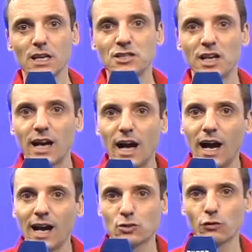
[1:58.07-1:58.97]
llega
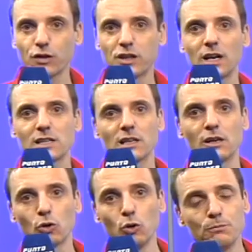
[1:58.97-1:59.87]
a las oficinas
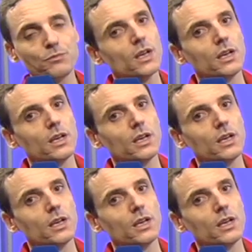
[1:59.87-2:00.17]
del club?